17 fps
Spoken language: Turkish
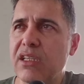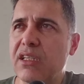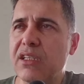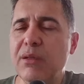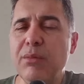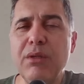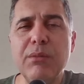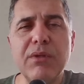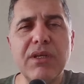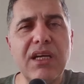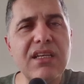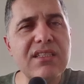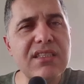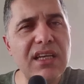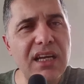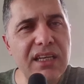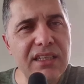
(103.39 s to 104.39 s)
Ne bileyim
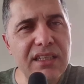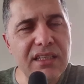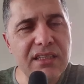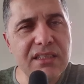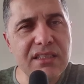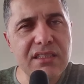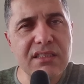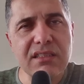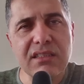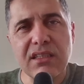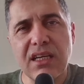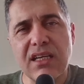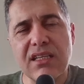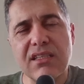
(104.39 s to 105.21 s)
kaza ederiz, ka,